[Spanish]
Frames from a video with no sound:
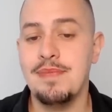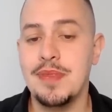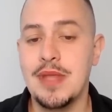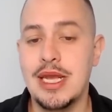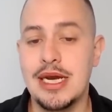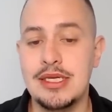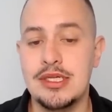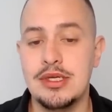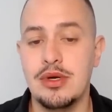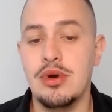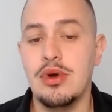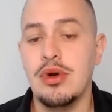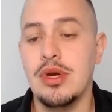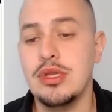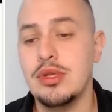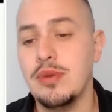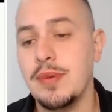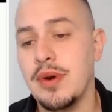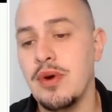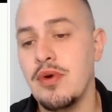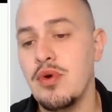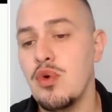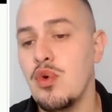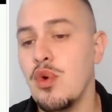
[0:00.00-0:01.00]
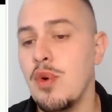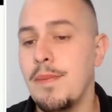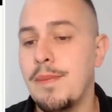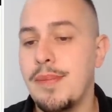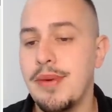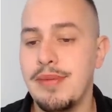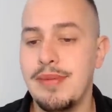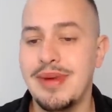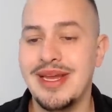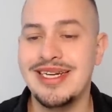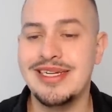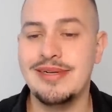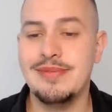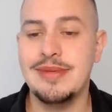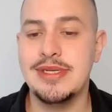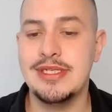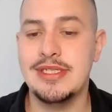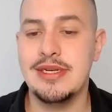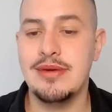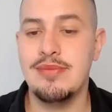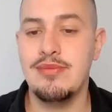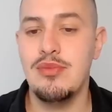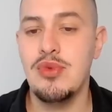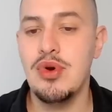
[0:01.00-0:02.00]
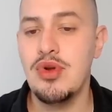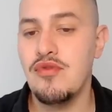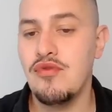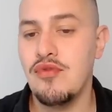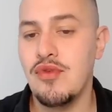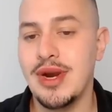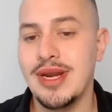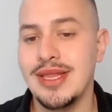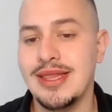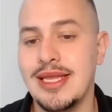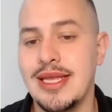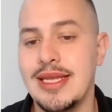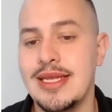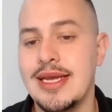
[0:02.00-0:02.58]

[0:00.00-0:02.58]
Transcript: aseguró que tuvieron un primer trimestre muy fuerte